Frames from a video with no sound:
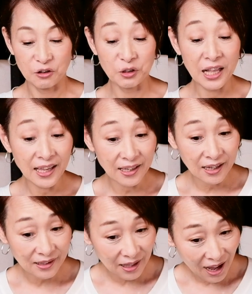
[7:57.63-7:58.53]
歌い
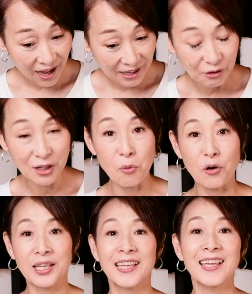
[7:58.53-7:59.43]
方よりも
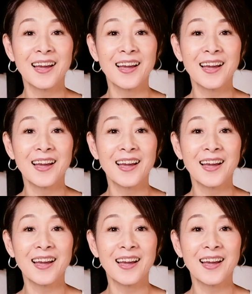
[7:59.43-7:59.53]
聴き